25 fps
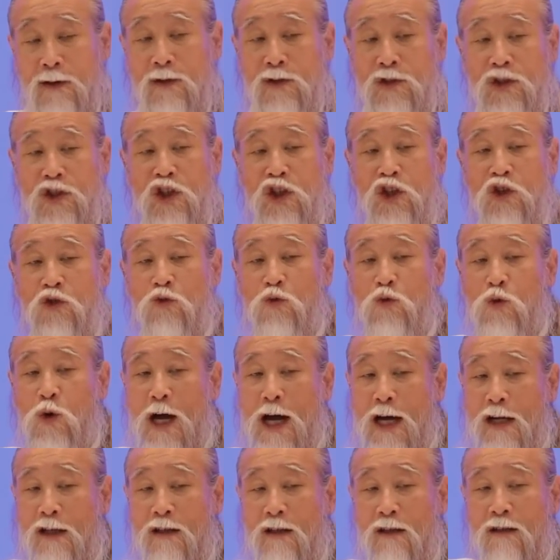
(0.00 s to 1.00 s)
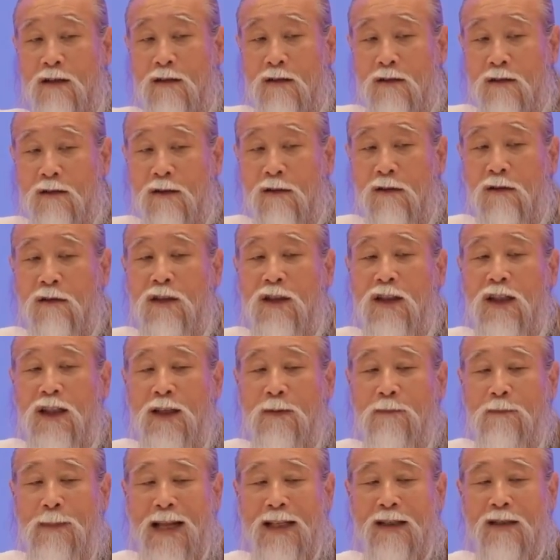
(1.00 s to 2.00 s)
지구 환경은
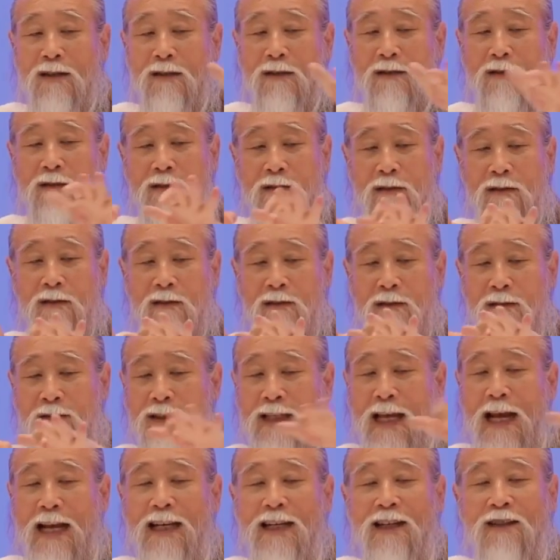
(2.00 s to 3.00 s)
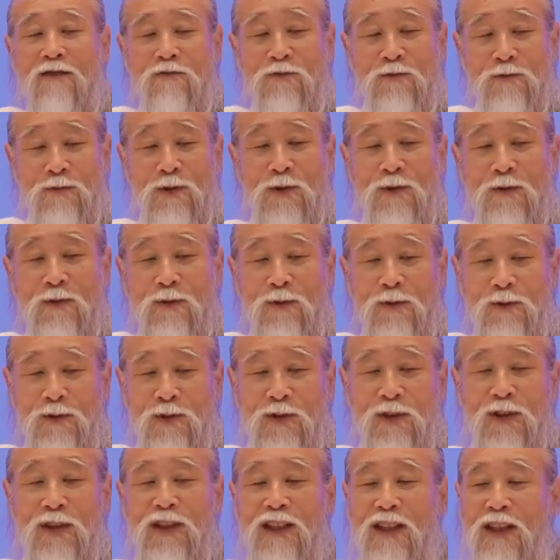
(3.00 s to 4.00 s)
너희들이 만져서 살릴 수도 있고
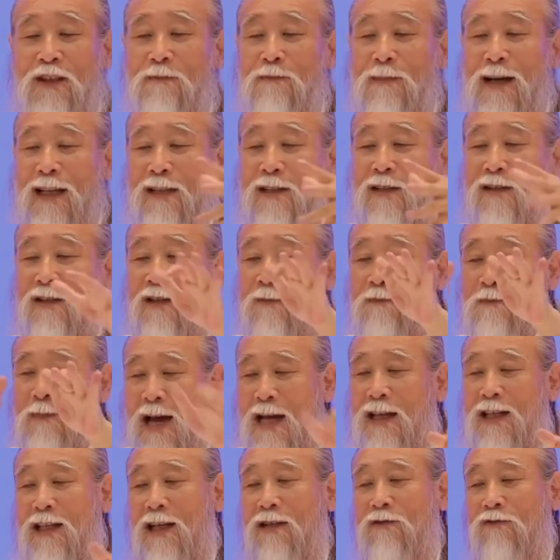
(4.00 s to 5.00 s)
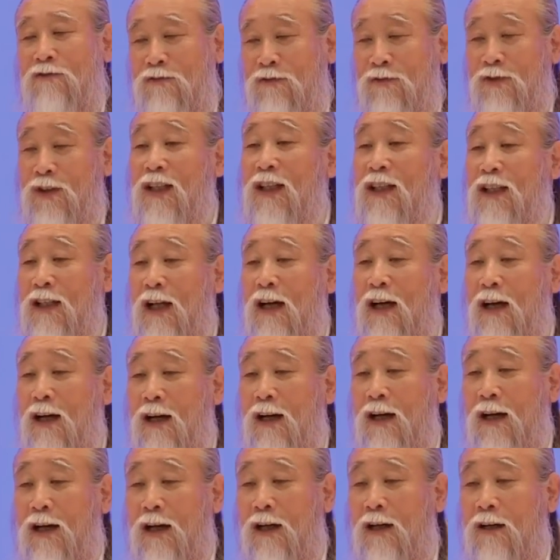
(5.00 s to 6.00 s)
너희들이 만져서 파괴할 수도
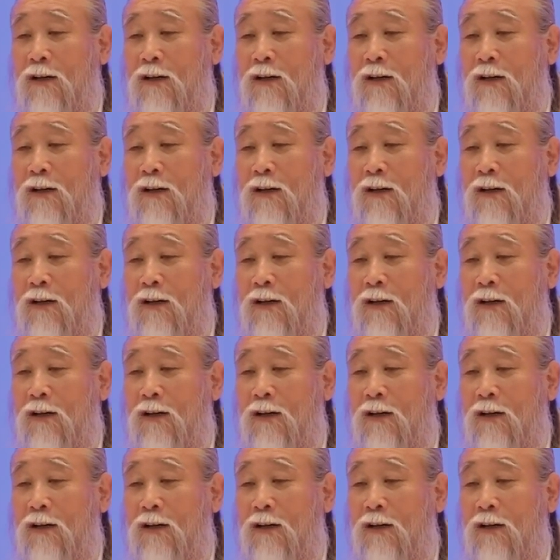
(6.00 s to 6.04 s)
있다.